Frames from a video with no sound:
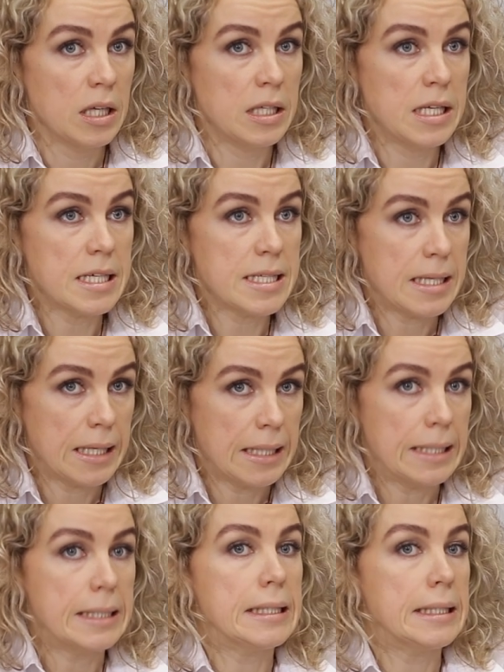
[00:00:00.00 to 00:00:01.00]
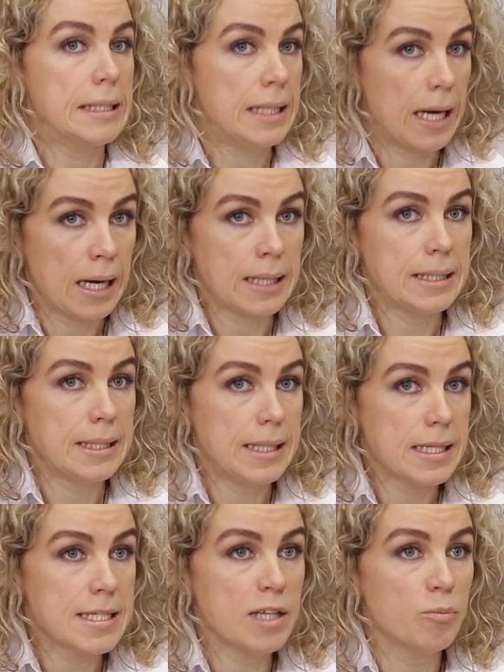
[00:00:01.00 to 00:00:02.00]
Ну, есть полгода, Ес... Да,
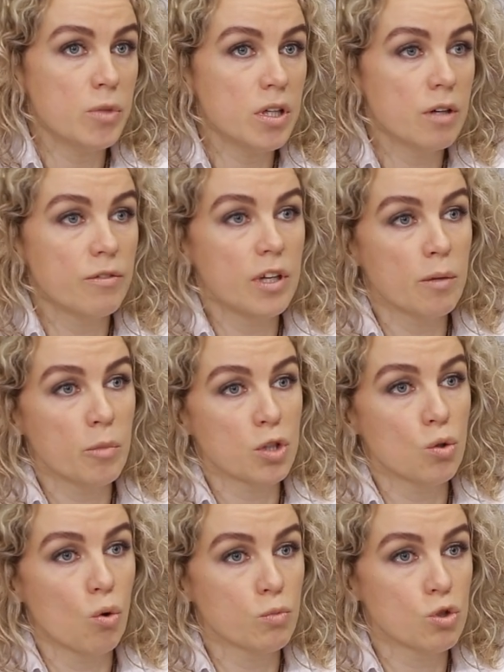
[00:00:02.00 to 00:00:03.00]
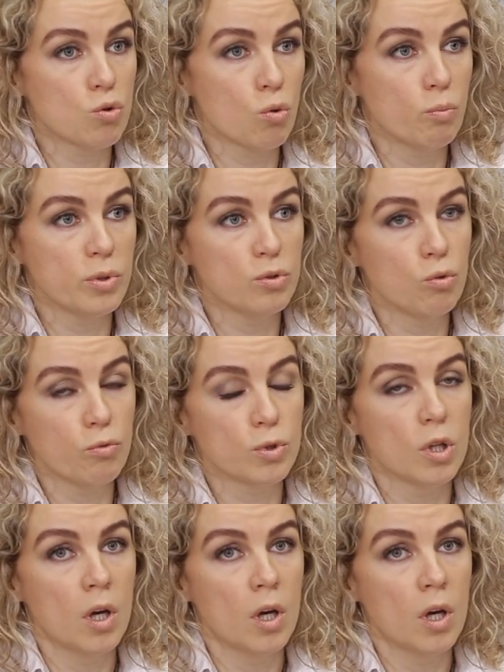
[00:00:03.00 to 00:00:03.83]
если мы говорим о том, чтобы, ну вот,